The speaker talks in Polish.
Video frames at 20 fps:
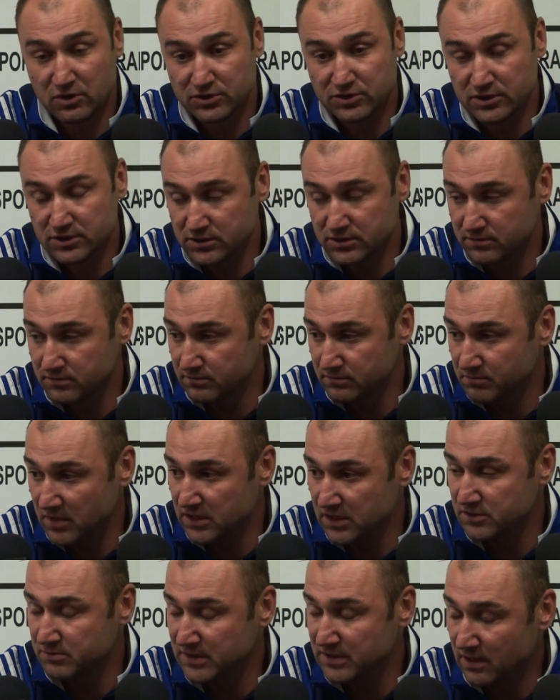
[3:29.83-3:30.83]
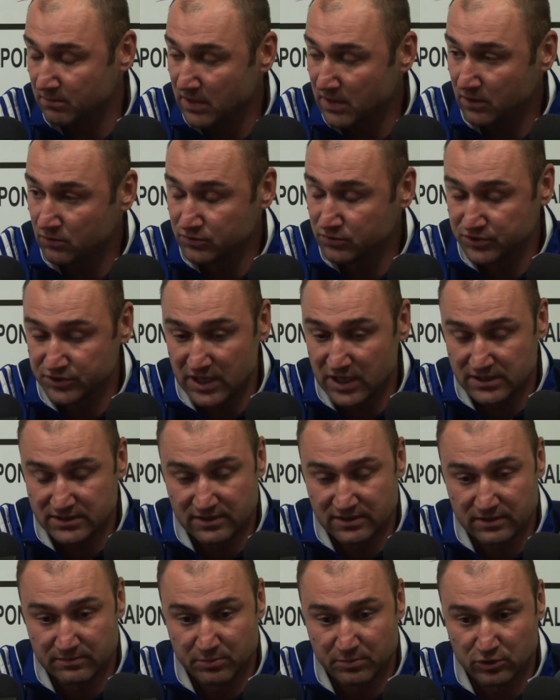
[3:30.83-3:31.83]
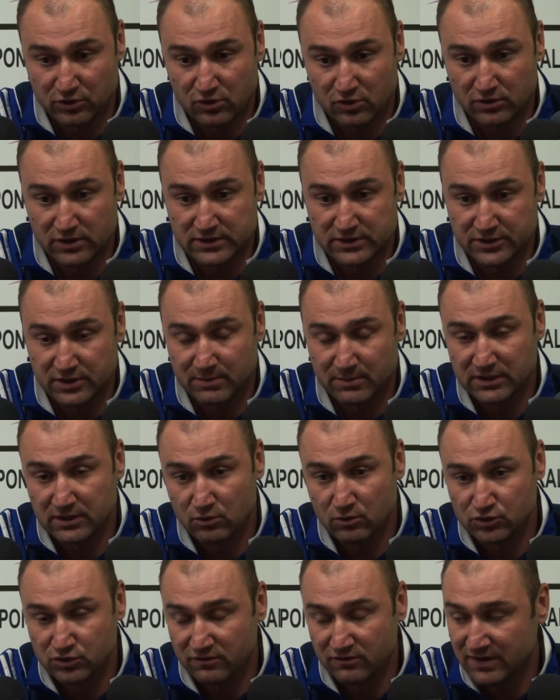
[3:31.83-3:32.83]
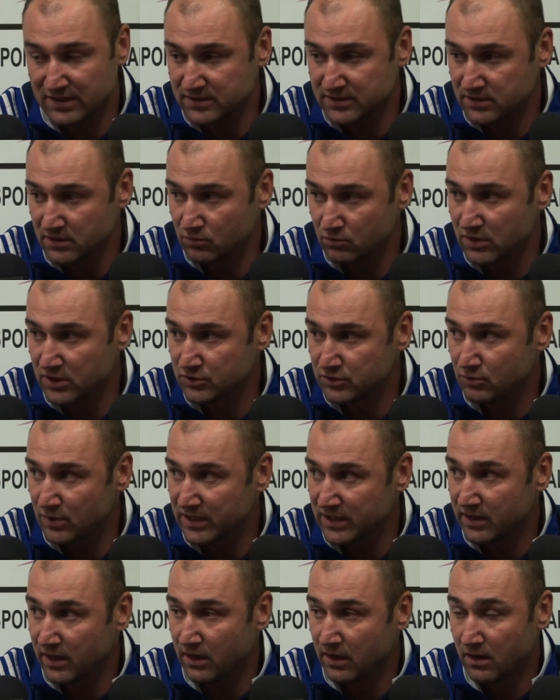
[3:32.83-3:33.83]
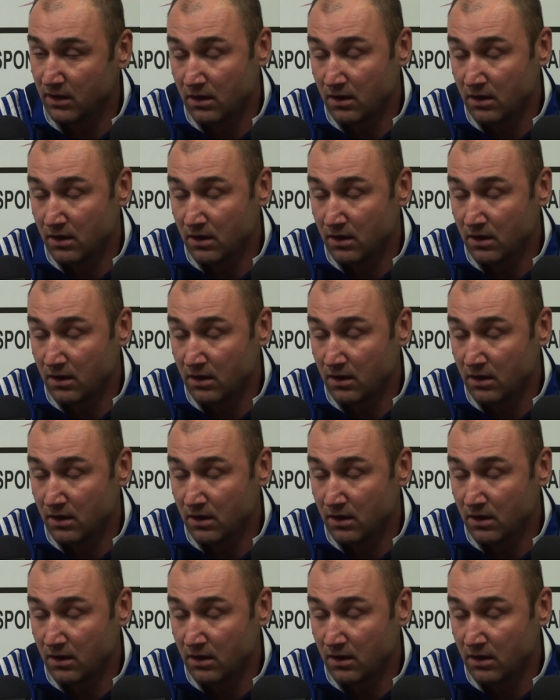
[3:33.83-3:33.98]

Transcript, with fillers: chociaż mieliśmy tam jakąś szansę pod koniec, gdzie Mateusz Kowalski uderzył ładnie